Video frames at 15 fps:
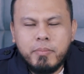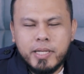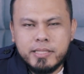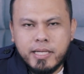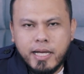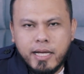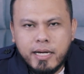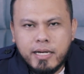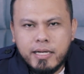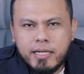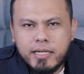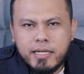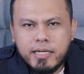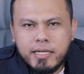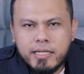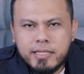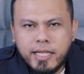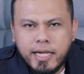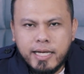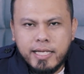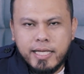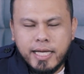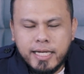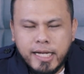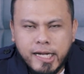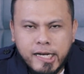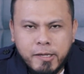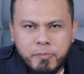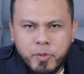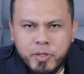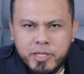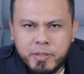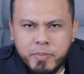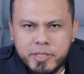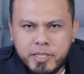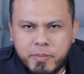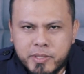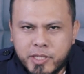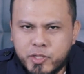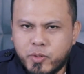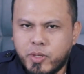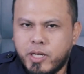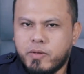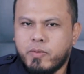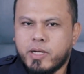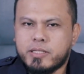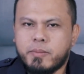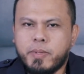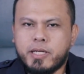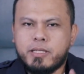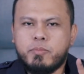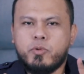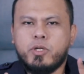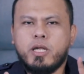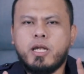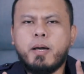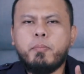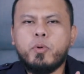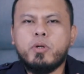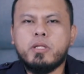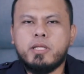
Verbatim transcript: Bazar. Tadi adalah 60 detik bersama saya Joko Anwar. Sampai ketemu di 60